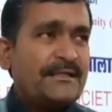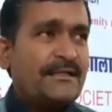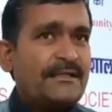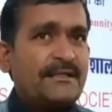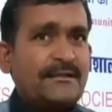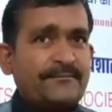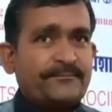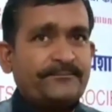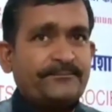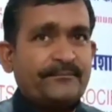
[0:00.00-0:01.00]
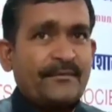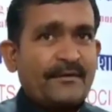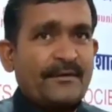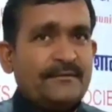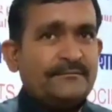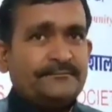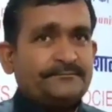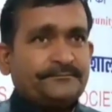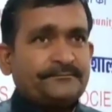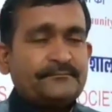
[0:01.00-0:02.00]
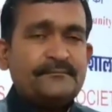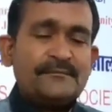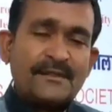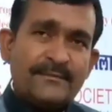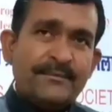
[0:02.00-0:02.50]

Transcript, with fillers: इसमें रोजगार अवसर बढ़ता है